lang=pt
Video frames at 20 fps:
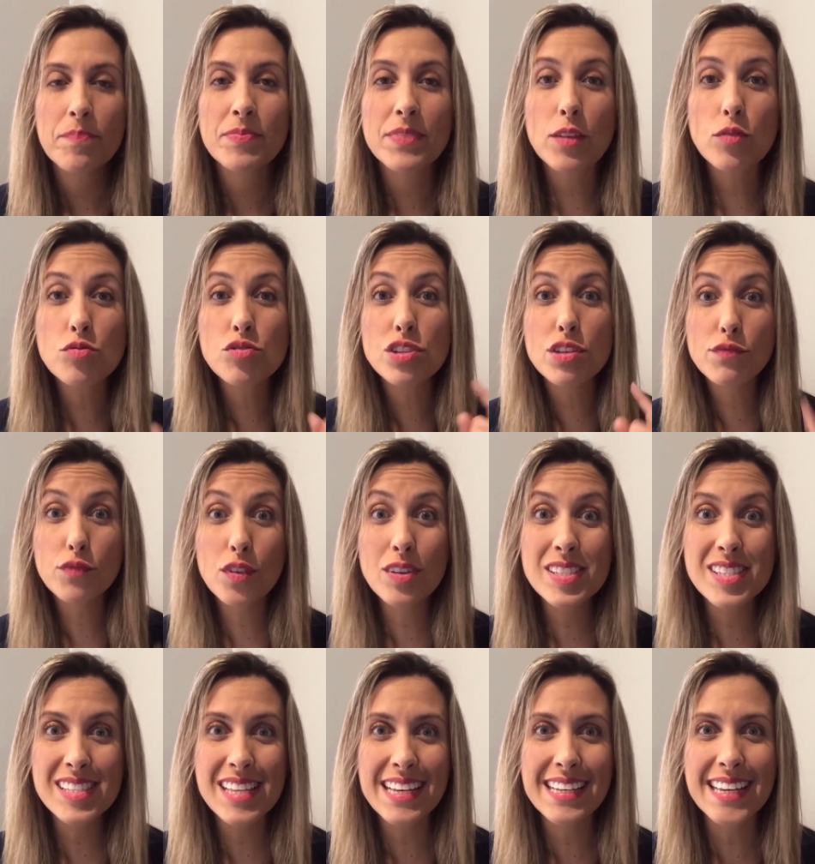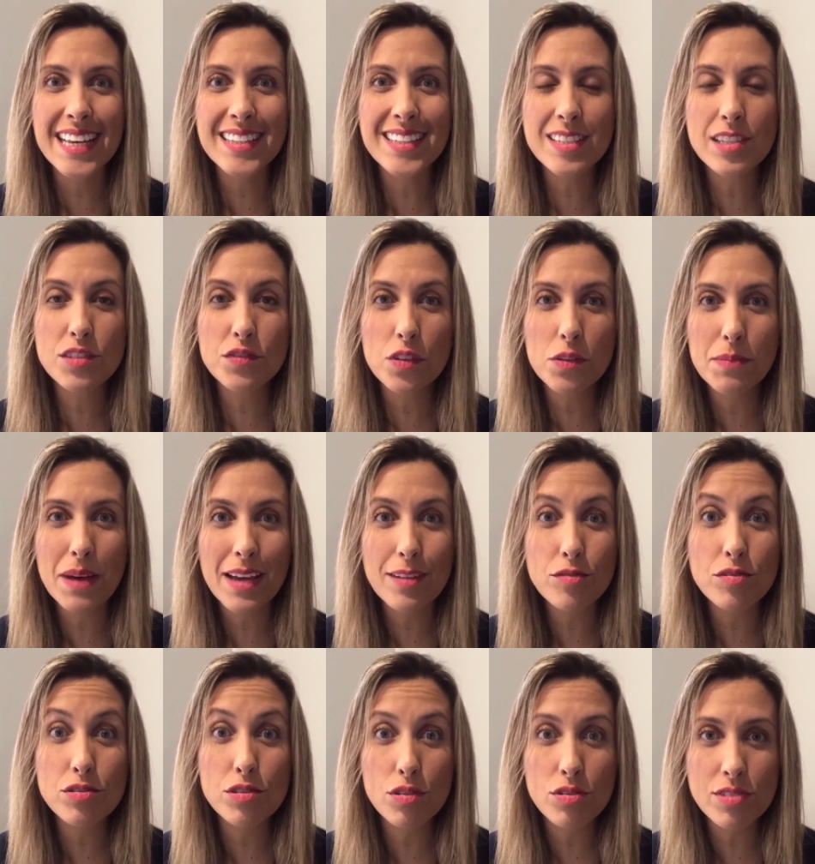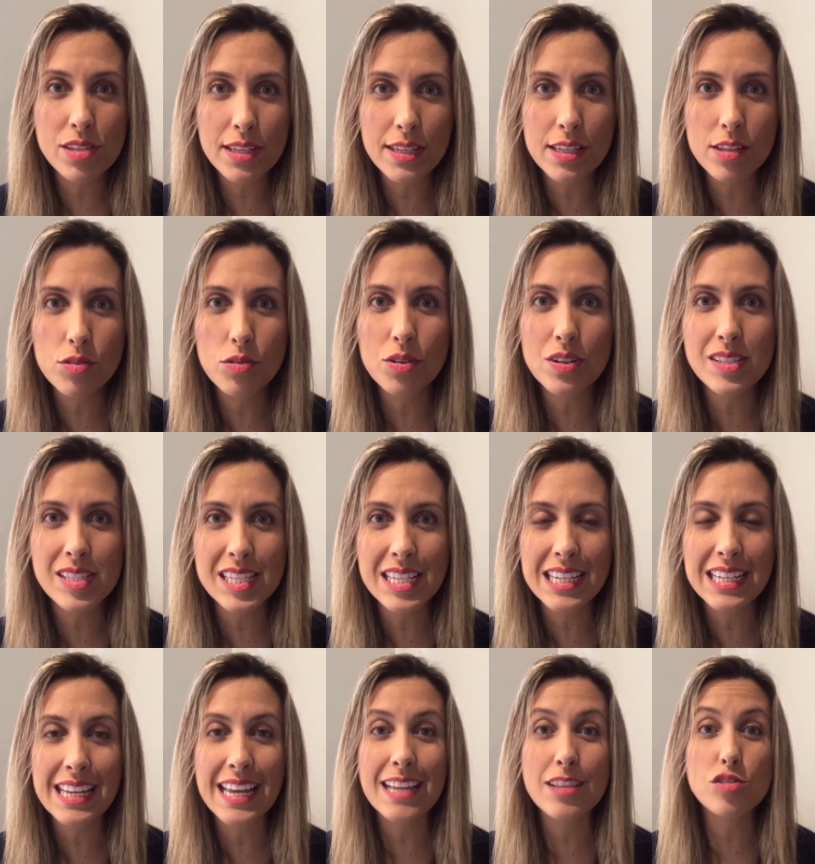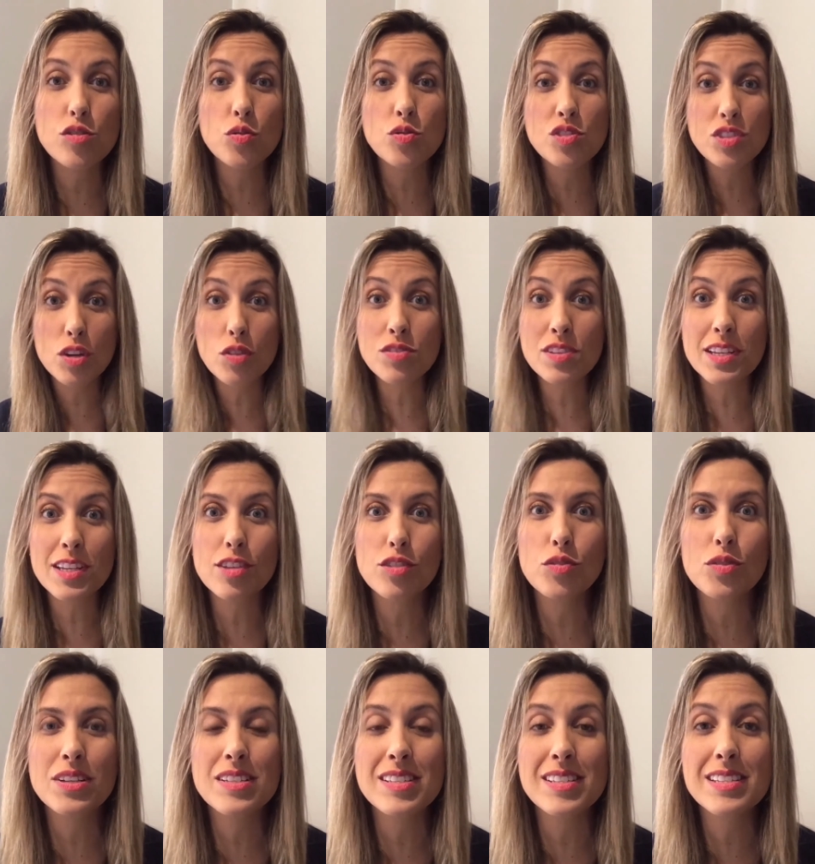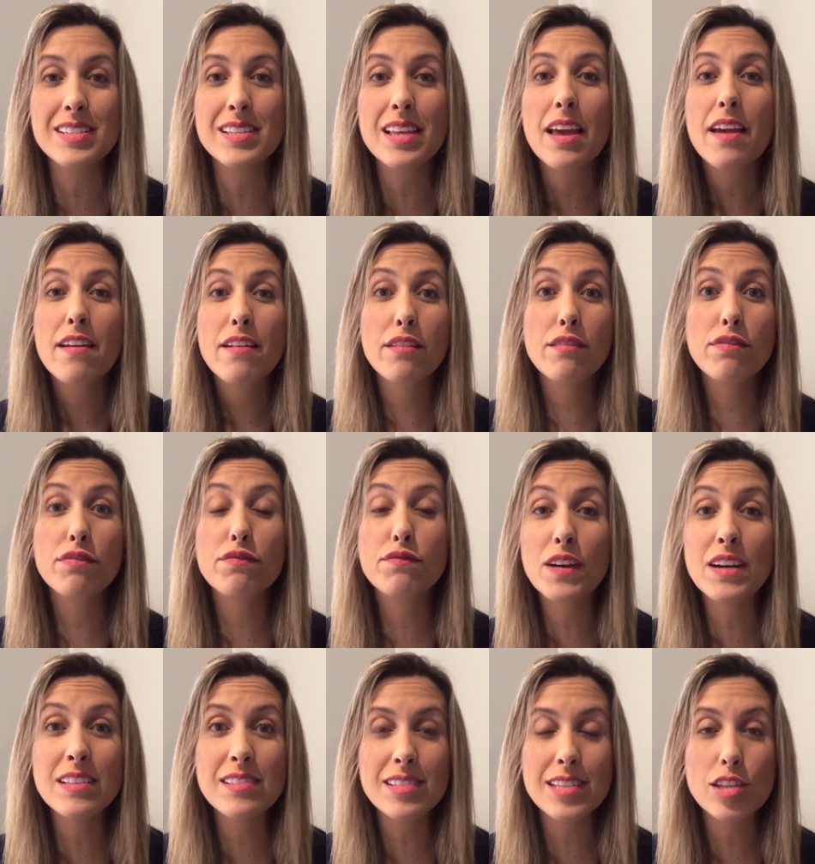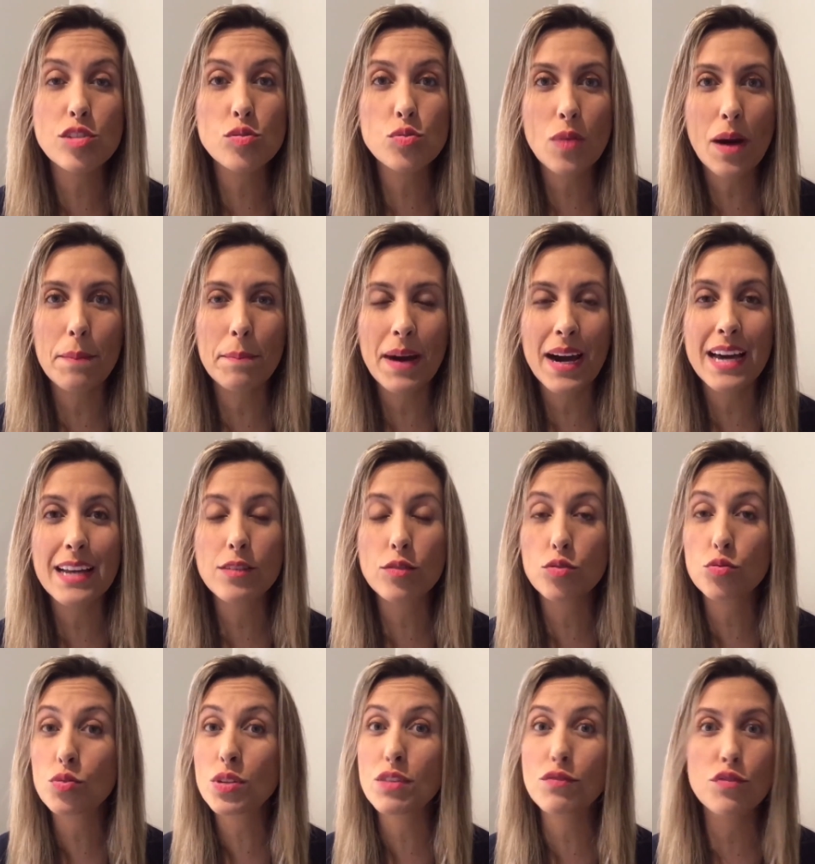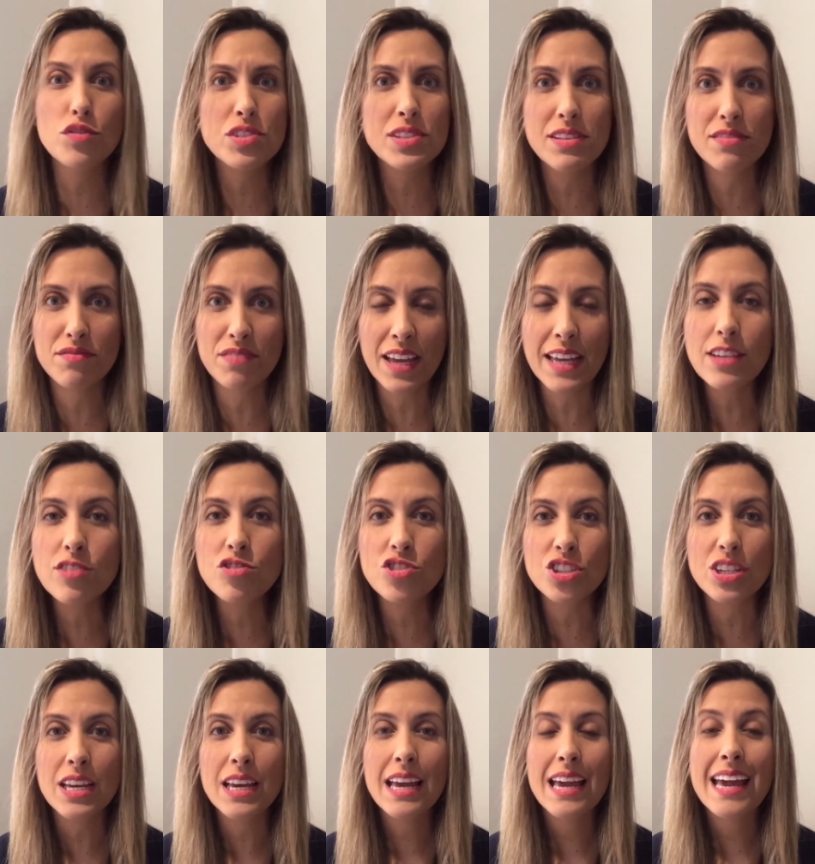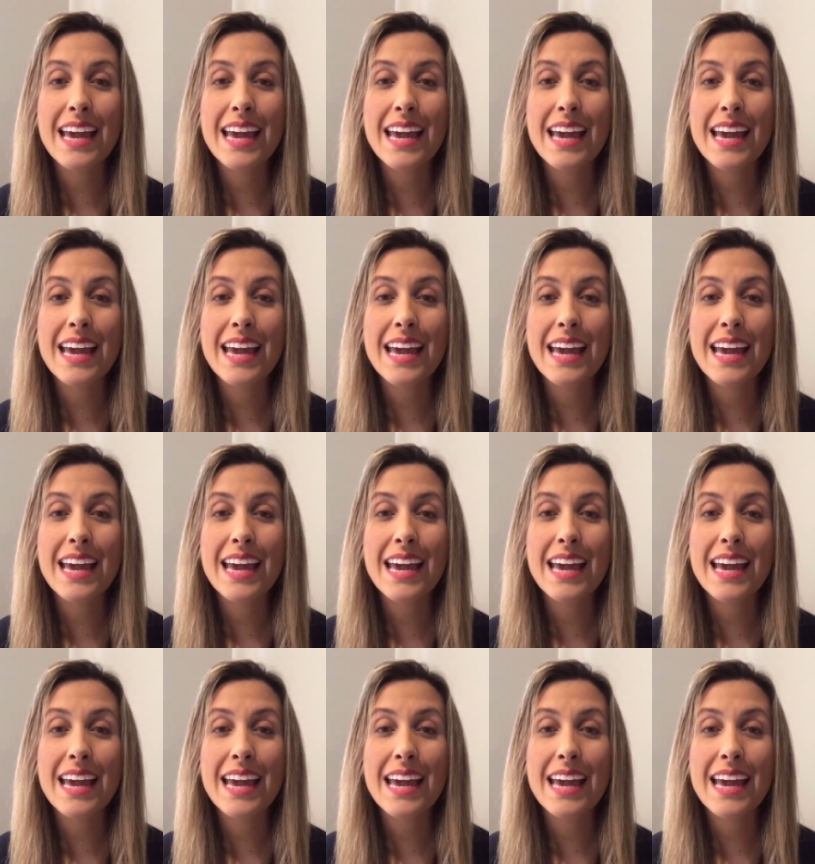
Então, se você quer transformar os seus seguidores em clientes ou seus seguidores em, em fãs da sua marca ou do que você vende,